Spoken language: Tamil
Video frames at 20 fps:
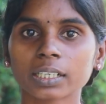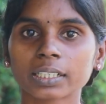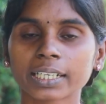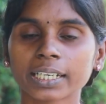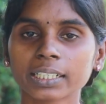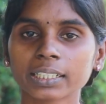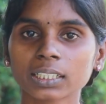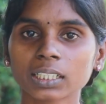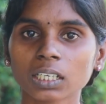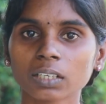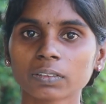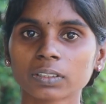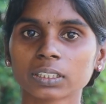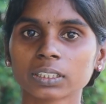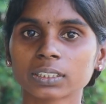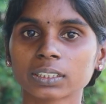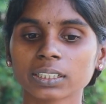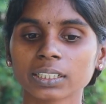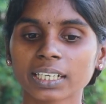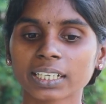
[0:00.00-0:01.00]
டென்த்தில்
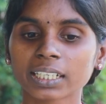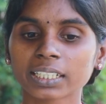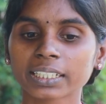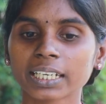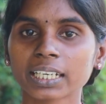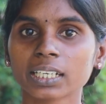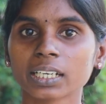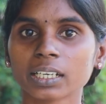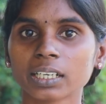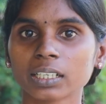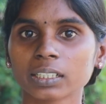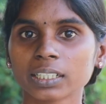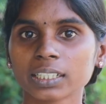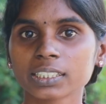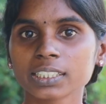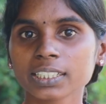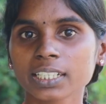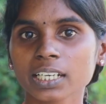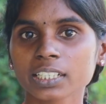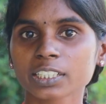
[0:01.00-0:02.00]
வந்துட்டு எங்களுக்கு
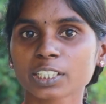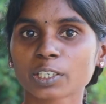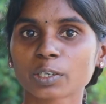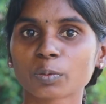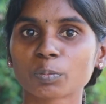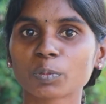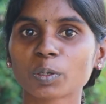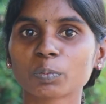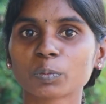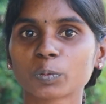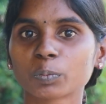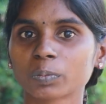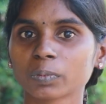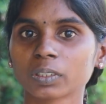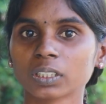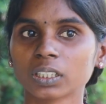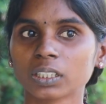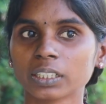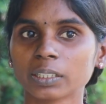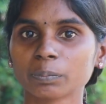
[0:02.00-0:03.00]
எஜுகேஷன் ரொம்ப
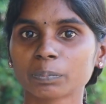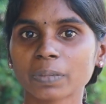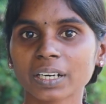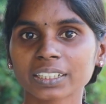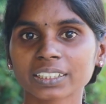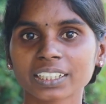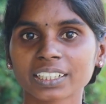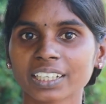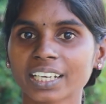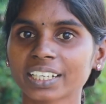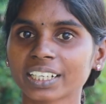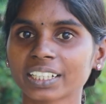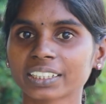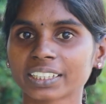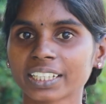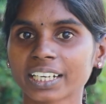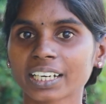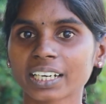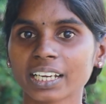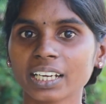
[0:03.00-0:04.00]
இம்பார்ட்டன்ட்லாம்
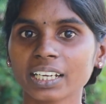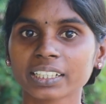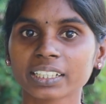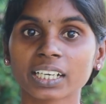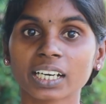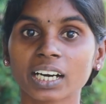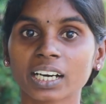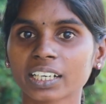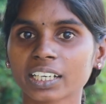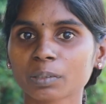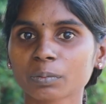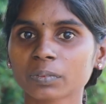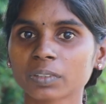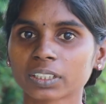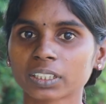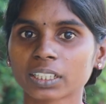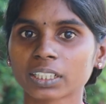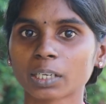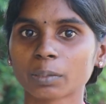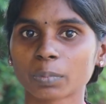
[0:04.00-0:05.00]
எங்களுக்கு தெரில இங்கே அகரமுக்கு
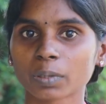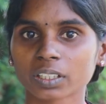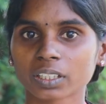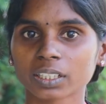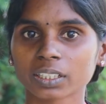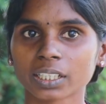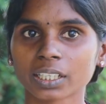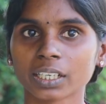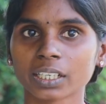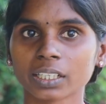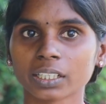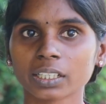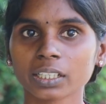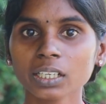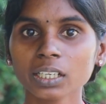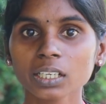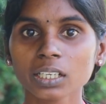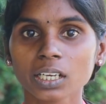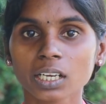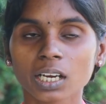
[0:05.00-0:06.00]
வந்ததுக்கப்புறம் தான் தெரியுது
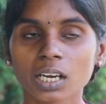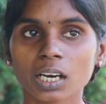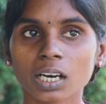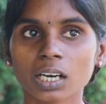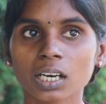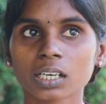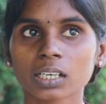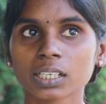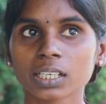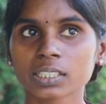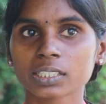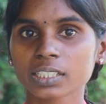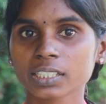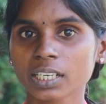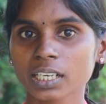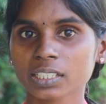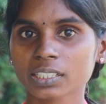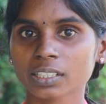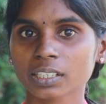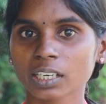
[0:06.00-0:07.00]

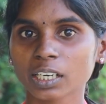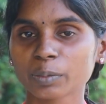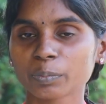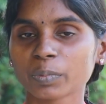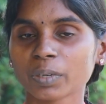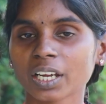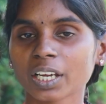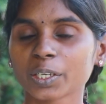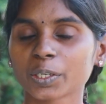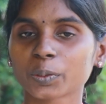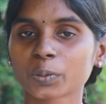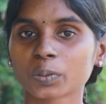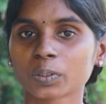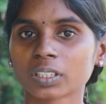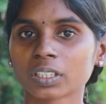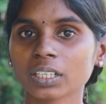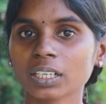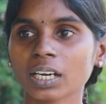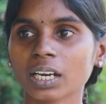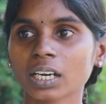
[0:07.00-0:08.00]
எஜுகேஷன்லாம் இப்படிலாம்
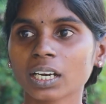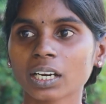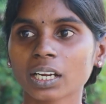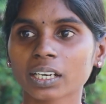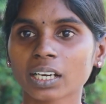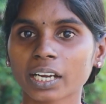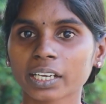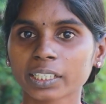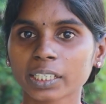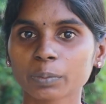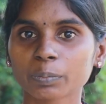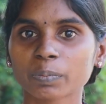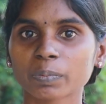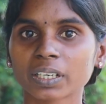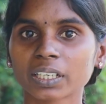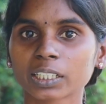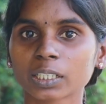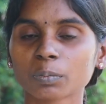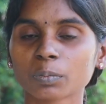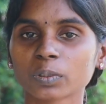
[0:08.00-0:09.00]
இருக்குன்னு ஆனால் நாங்கள் அங்கே
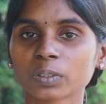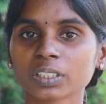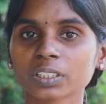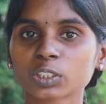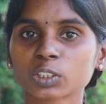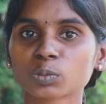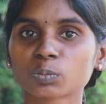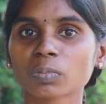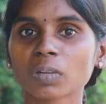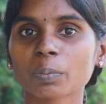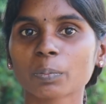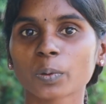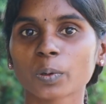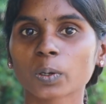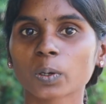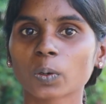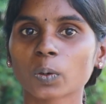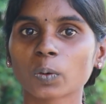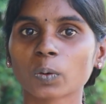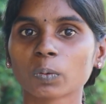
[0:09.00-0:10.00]
படிக்கும்போது சும்மா
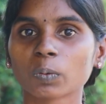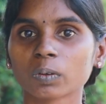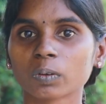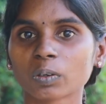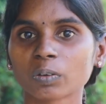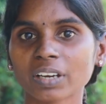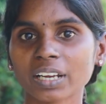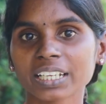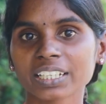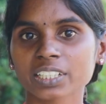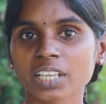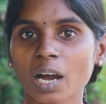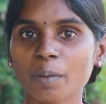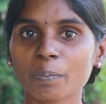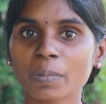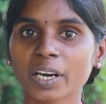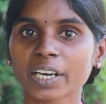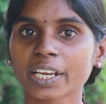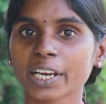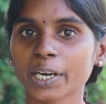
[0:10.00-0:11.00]
போகிறோம் ஒரு வேளை
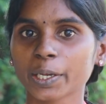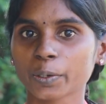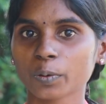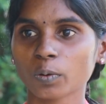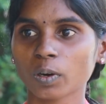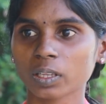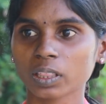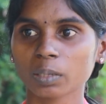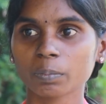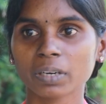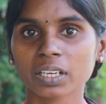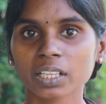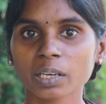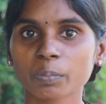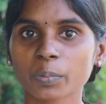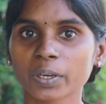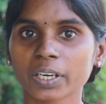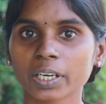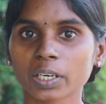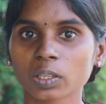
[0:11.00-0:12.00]
சாப்பாடு கிடைக்கும் அந்த மாதிரி
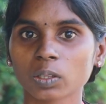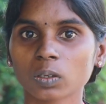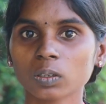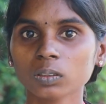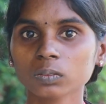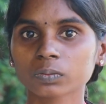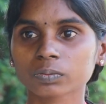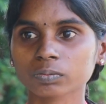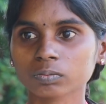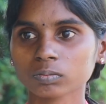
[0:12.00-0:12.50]
தான் போயிட்டுருந்தோம்